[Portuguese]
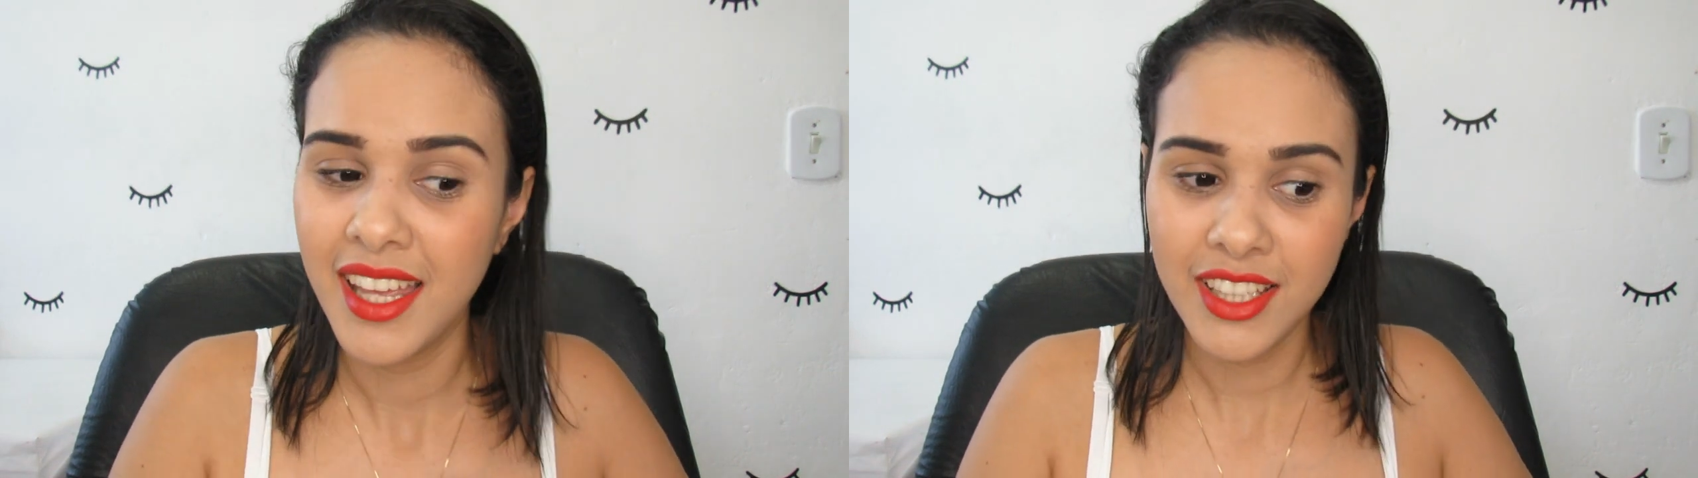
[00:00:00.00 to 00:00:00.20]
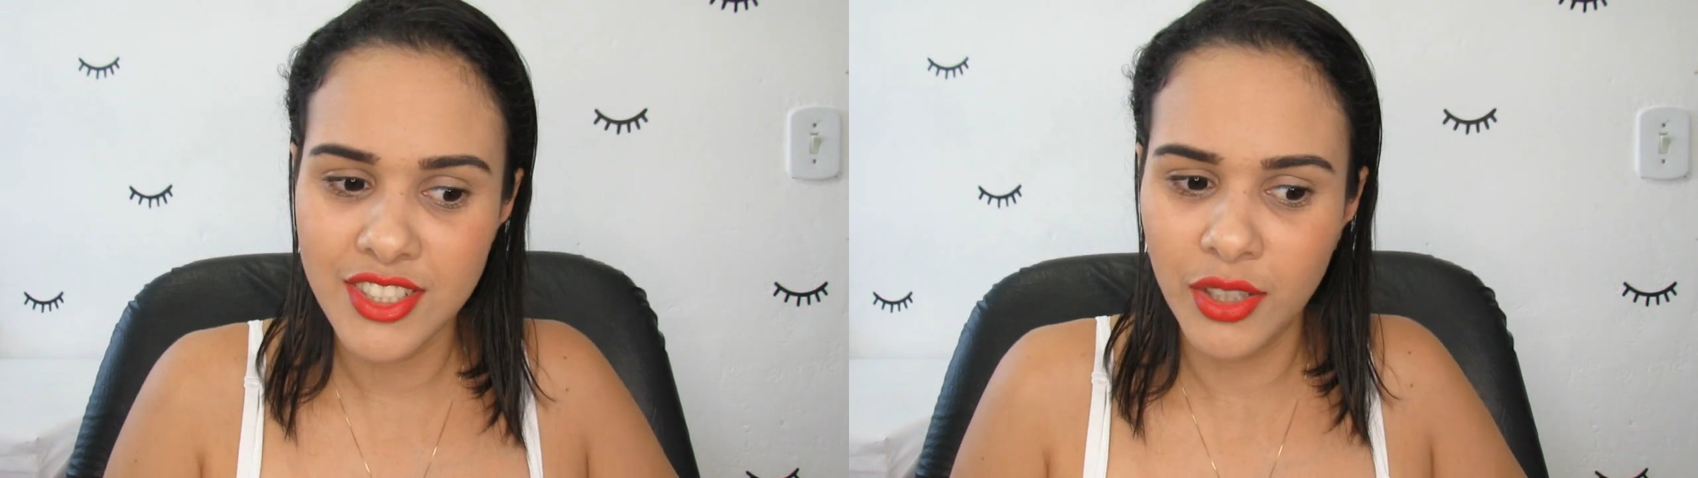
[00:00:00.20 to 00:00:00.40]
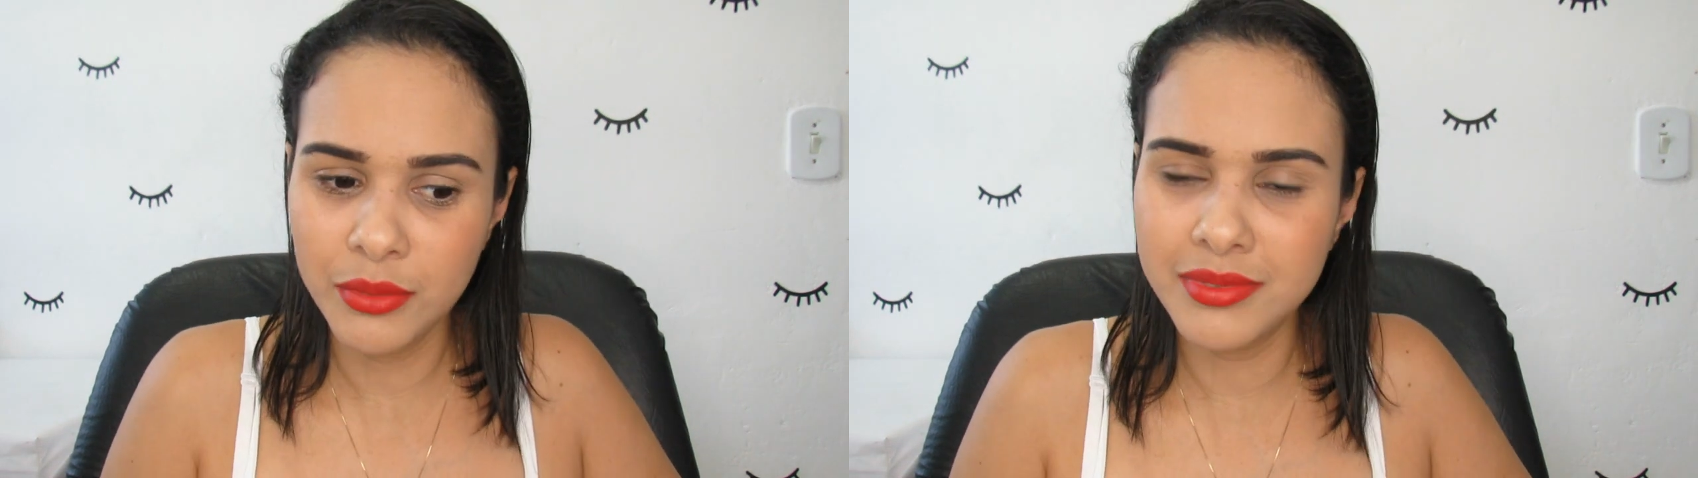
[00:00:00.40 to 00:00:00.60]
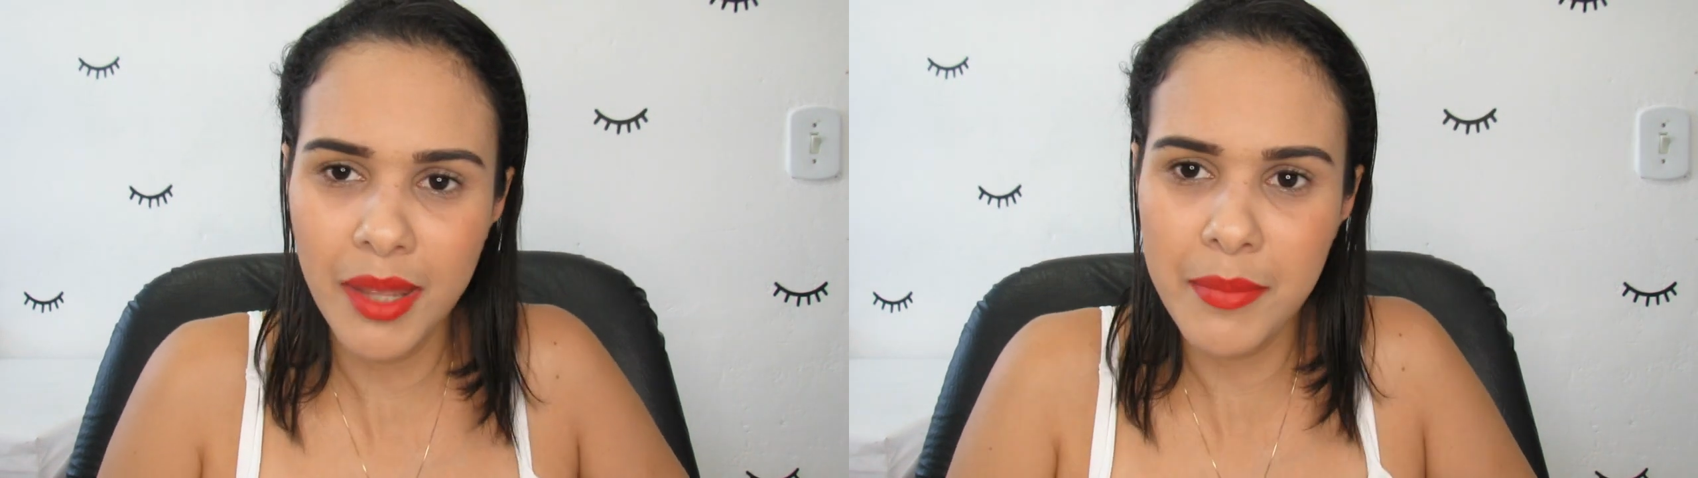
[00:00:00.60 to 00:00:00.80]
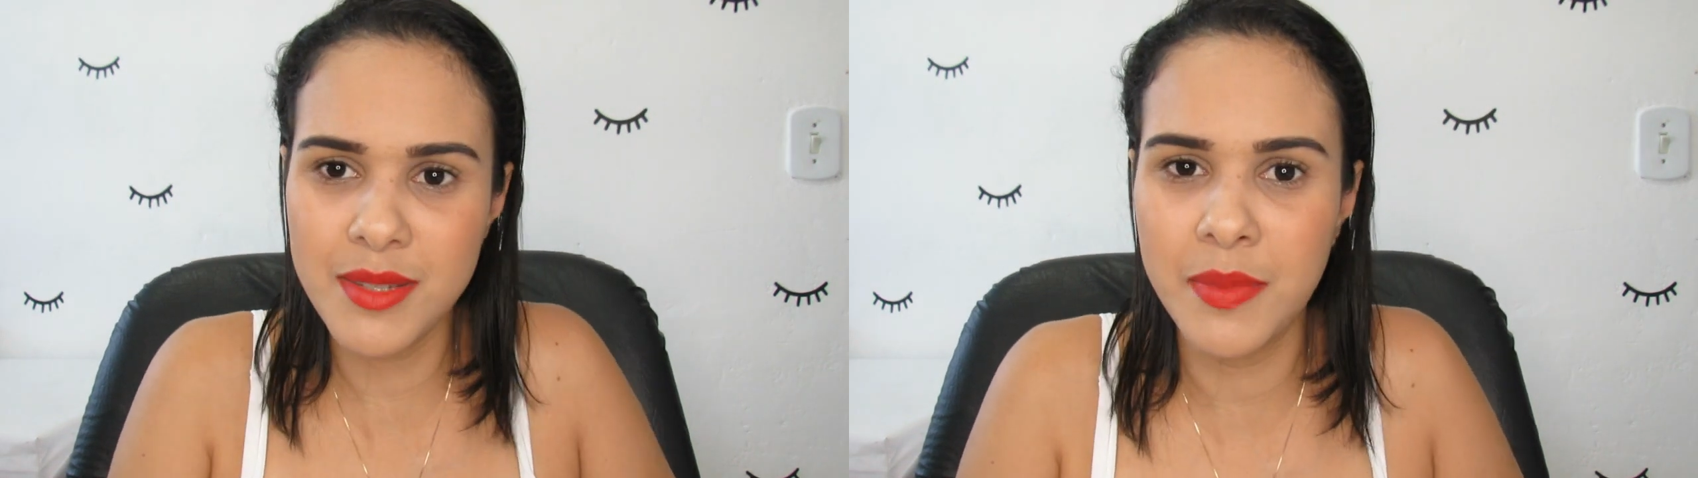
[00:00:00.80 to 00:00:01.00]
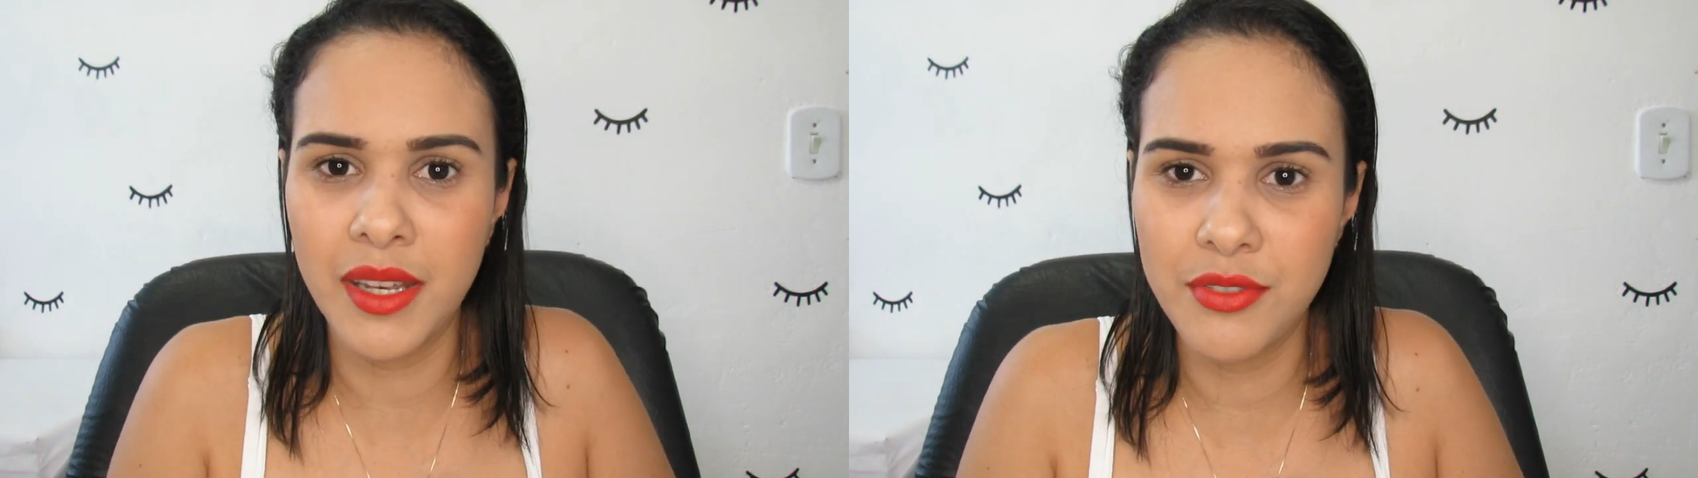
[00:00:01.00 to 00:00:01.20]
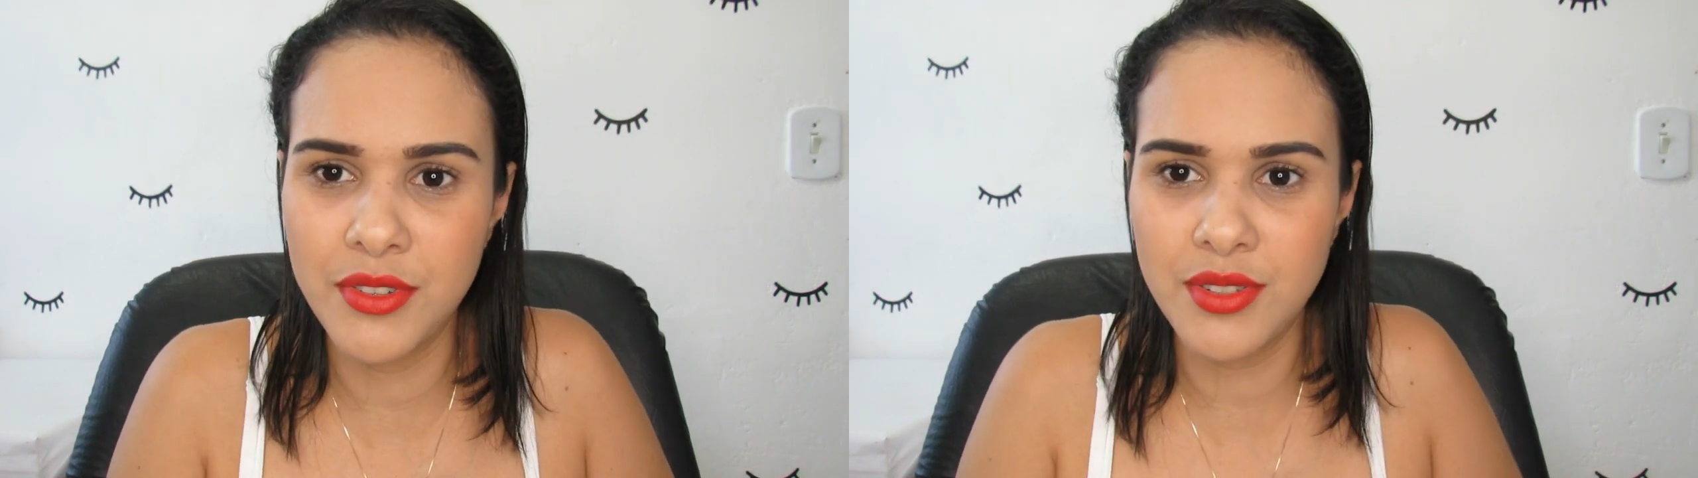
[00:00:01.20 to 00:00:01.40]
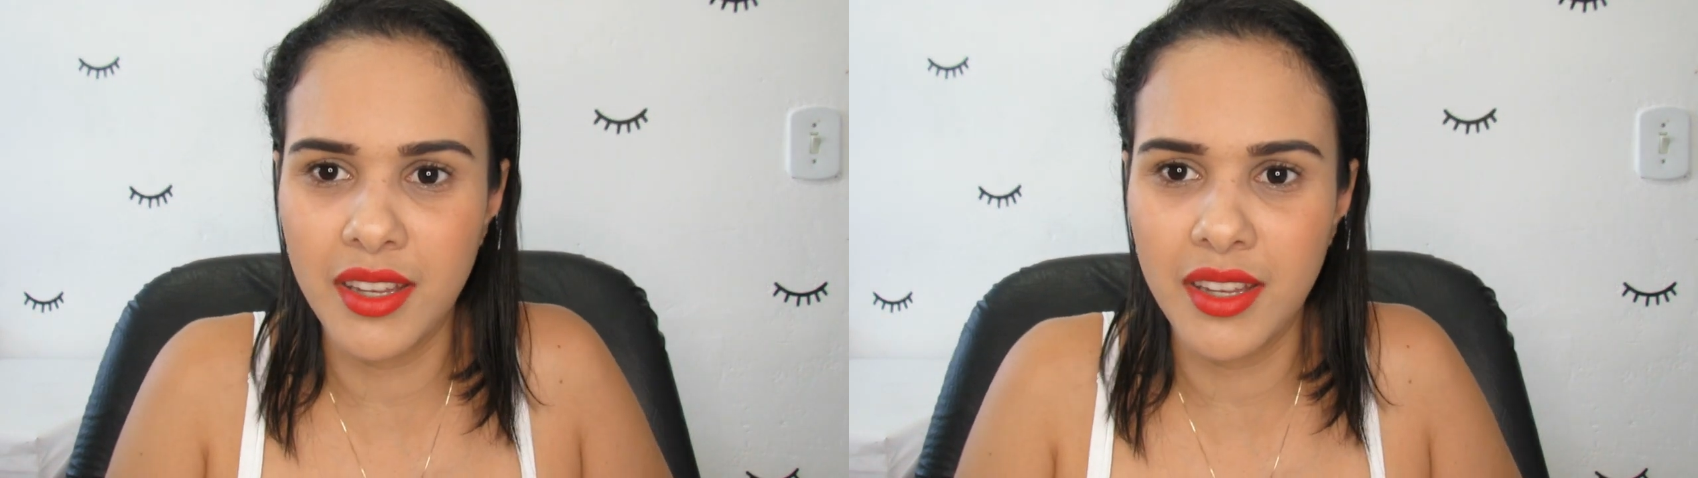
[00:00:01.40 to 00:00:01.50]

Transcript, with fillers: que já não tem mais benefício